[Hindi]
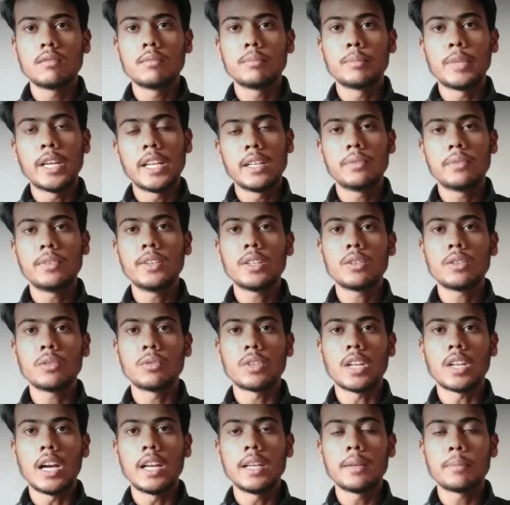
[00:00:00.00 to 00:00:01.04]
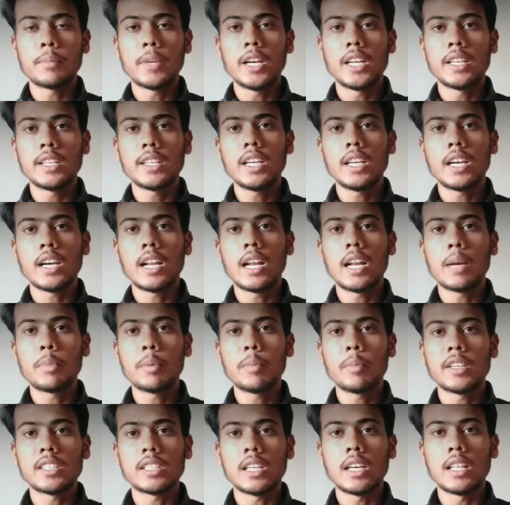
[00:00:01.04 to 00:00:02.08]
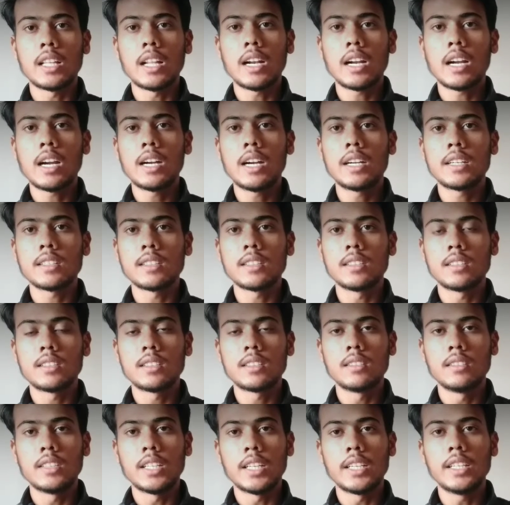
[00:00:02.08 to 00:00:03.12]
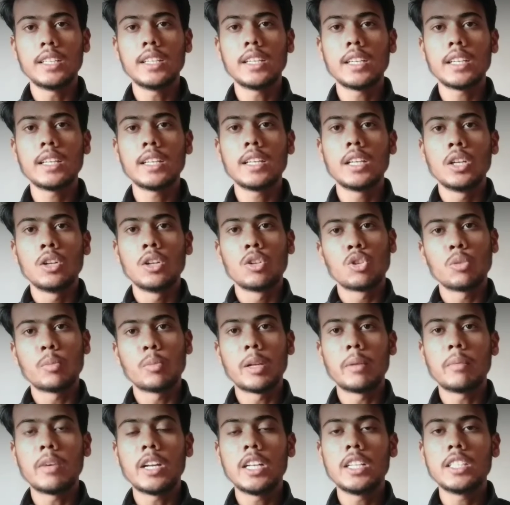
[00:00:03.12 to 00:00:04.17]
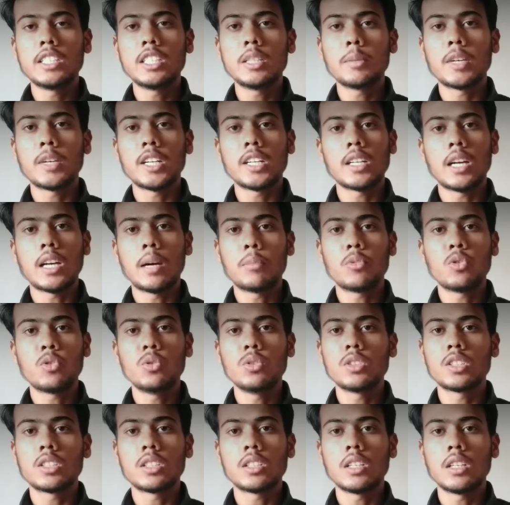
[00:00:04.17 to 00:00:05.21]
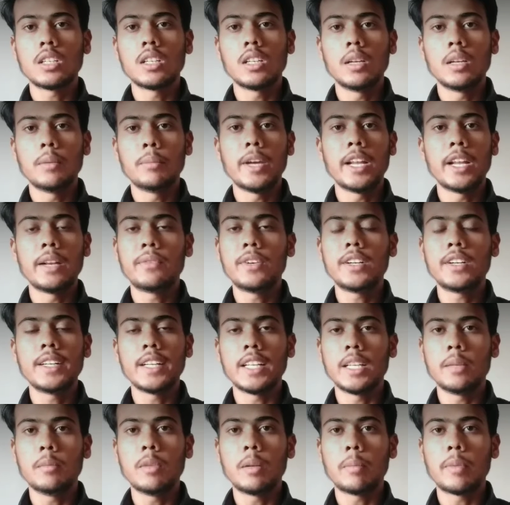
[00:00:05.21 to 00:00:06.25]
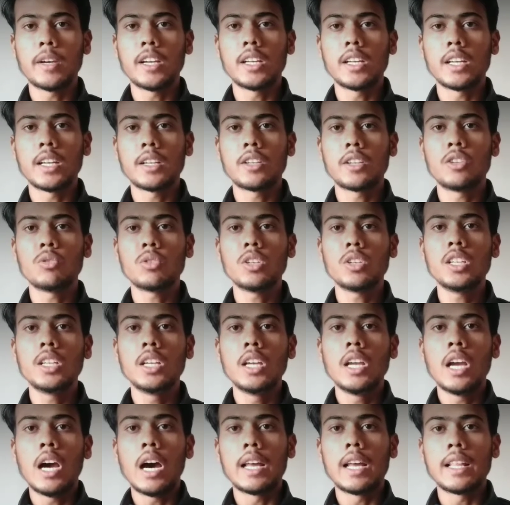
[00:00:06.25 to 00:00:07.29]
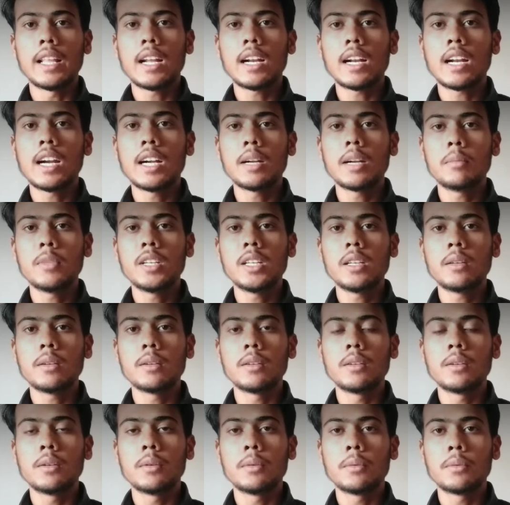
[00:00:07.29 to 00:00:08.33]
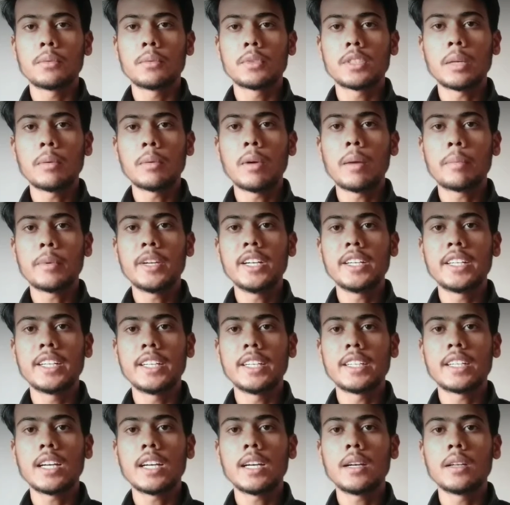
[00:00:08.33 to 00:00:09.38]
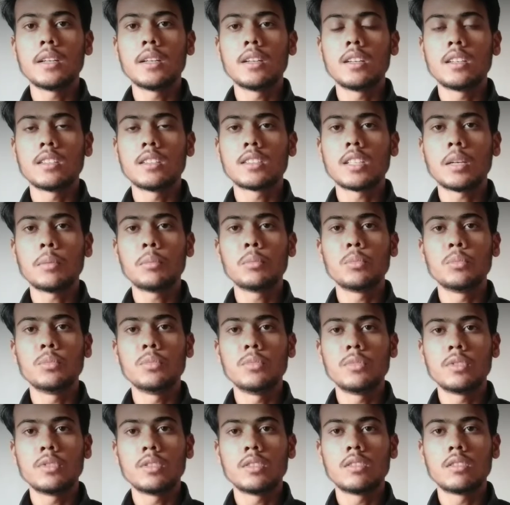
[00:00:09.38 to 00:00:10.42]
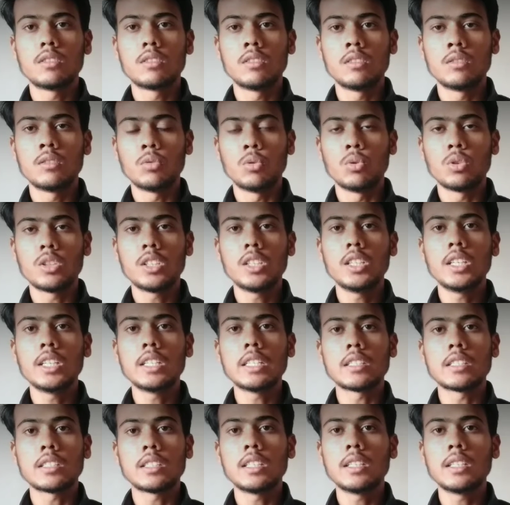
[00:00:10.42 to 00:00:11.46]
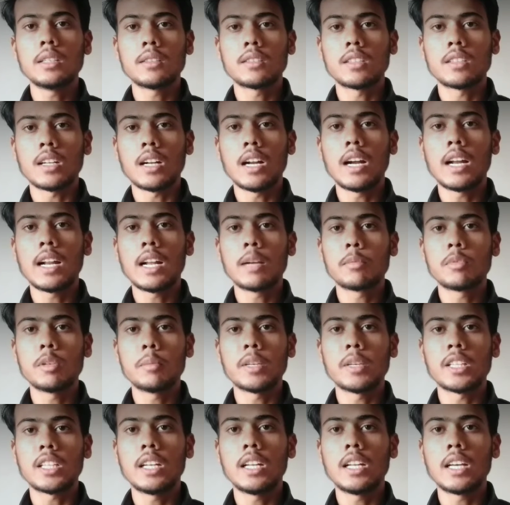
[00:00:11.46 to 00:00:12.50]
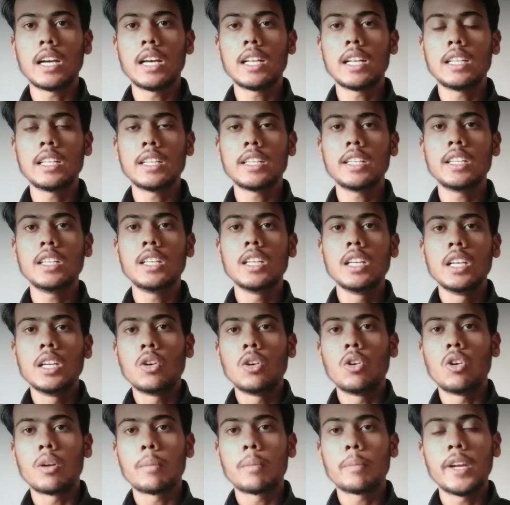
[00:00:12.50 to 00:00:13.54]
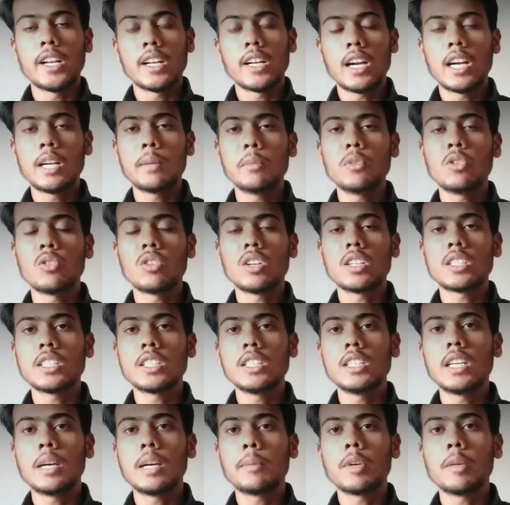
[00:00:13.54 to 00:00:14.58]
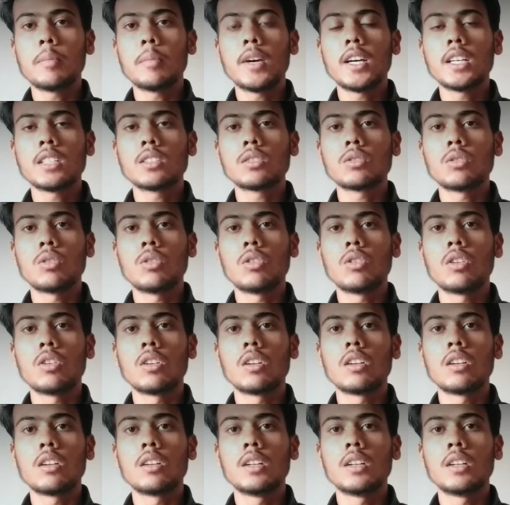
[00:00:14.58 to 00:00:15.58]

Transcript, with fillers: बेनिफिट उठाए पाएंगे अगर आपके पास आधार कार्ड नहीं है तो बनवा लीजिए बट आपको इसका बेनिफिट नहीं मिल पाएगा क्योंकि आधार कार्ड में सब आपके डेटा सब होती है जिससे सरकार आपकी पता लगा लेगी और पैन कार्ड भी होना चाहिए आपके पास और